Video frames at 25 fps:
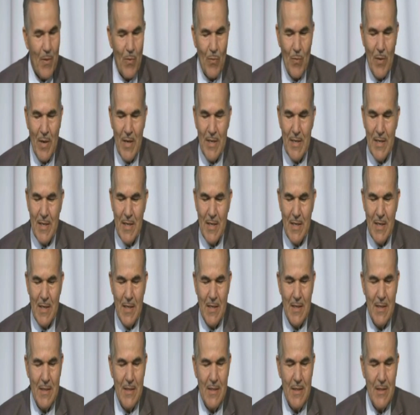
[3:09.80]

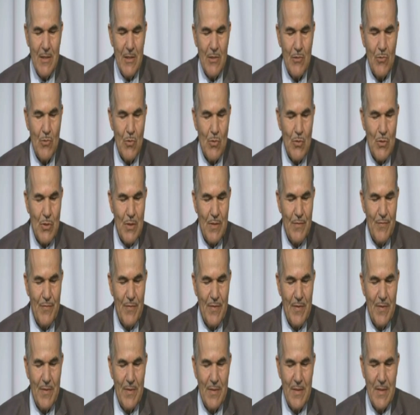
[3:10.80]
وهي
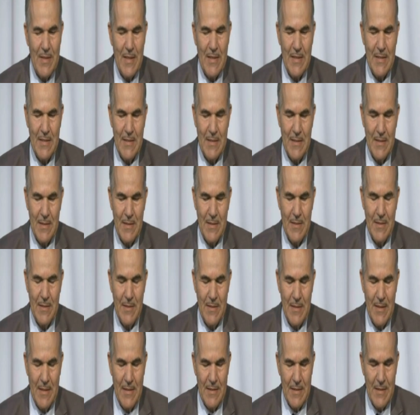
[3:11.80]
تصرف يعني
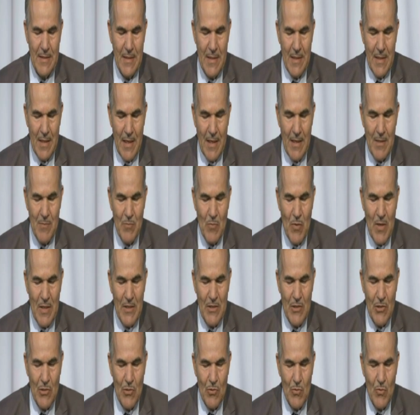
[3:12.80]
يعني
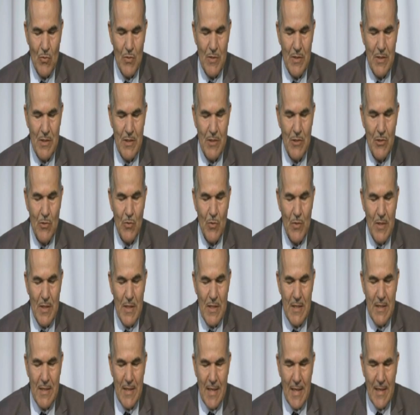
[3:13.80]
المواطن التونسي
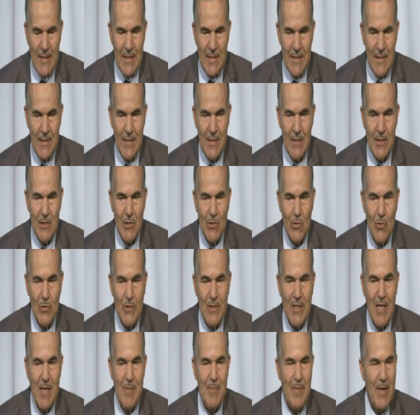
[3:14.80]
يريد ان
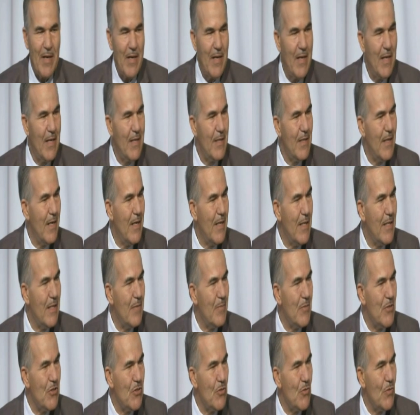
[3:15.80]
يتابع هذا هذا
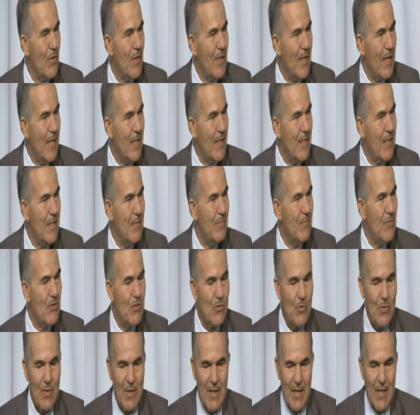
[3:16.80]
المشروع العظيم
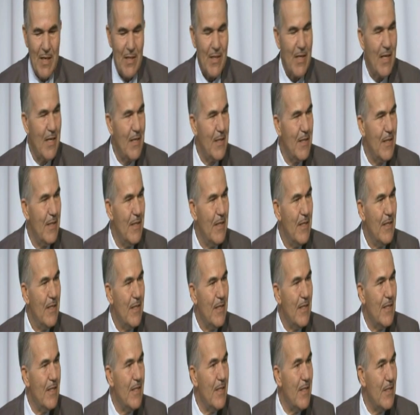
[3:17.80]
مشروع الحضاري
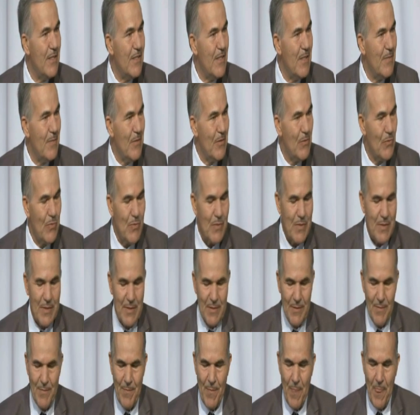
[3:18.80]
اللي هي الجامعه
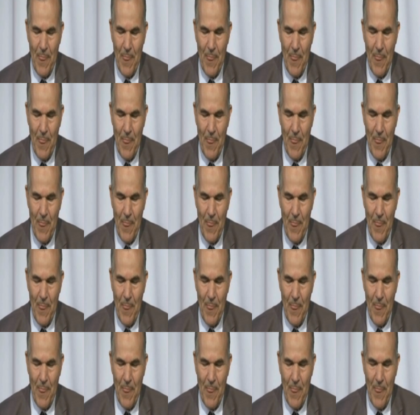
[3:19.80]
التونسيه